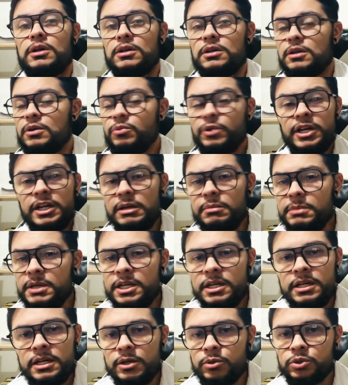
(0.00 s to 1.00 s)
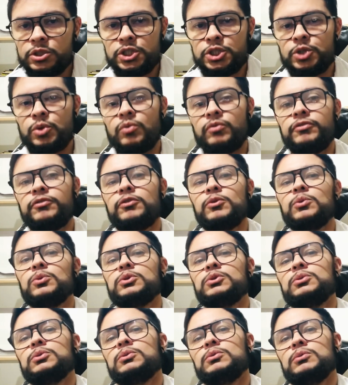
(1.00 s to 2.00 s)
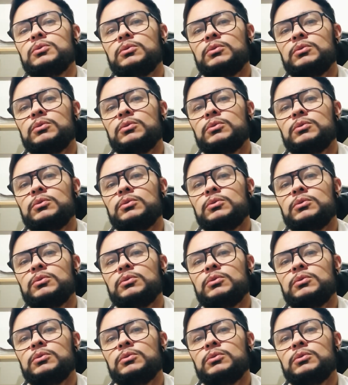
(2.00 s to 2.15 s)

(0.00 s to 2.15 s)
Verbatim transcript: Não elimina o desconforto.